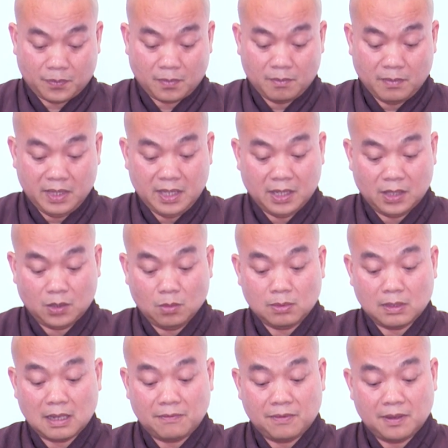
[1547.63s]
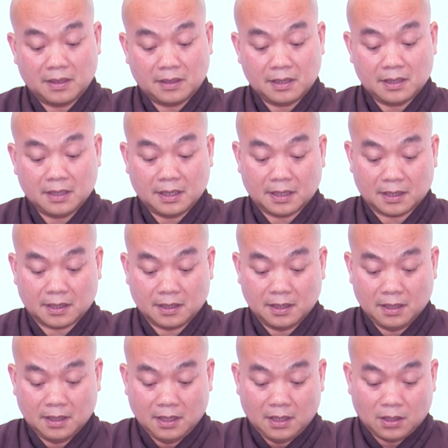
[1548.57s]
Bây giờ chúng ta phân tích này,
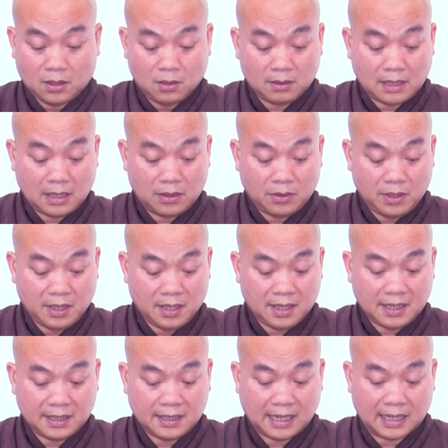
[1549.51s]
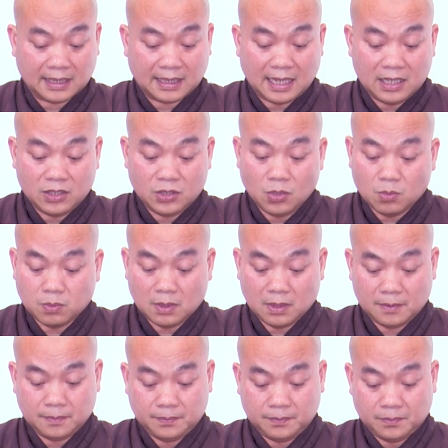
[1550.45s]
chúng ta nói ở cái trạng thái xúc ấy,
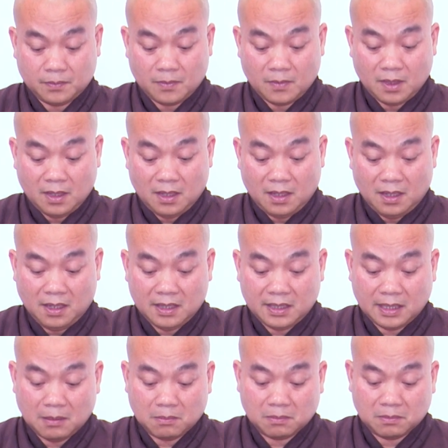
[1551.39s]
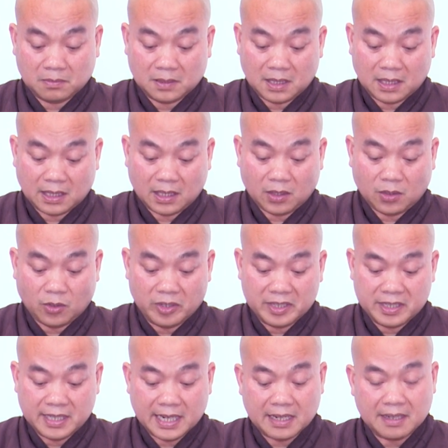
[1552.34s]
ở trong cái cõi
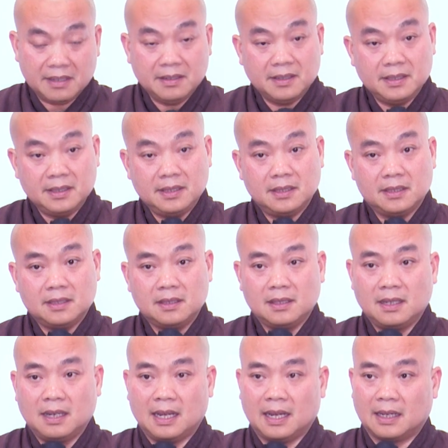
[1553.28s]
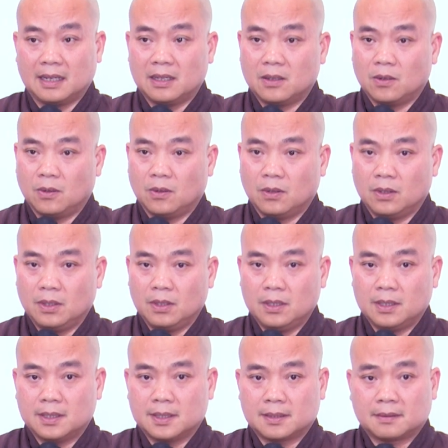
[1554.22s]
sắc giới, tức là cái cõi
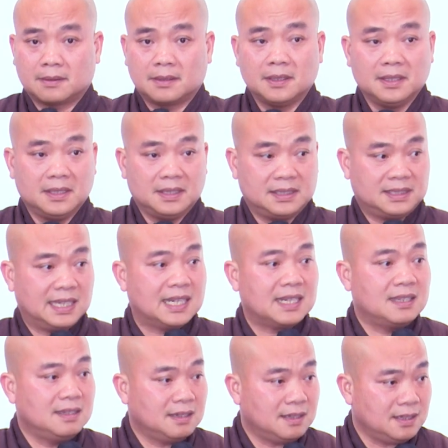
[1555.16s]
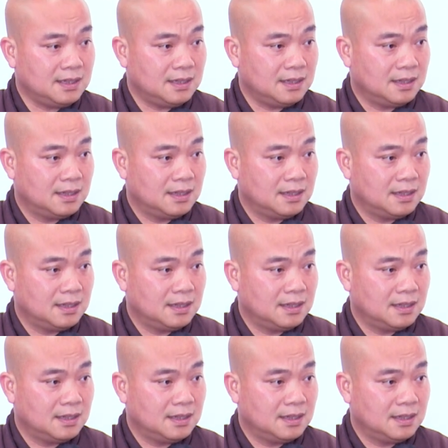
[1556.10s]
trời sắc giới,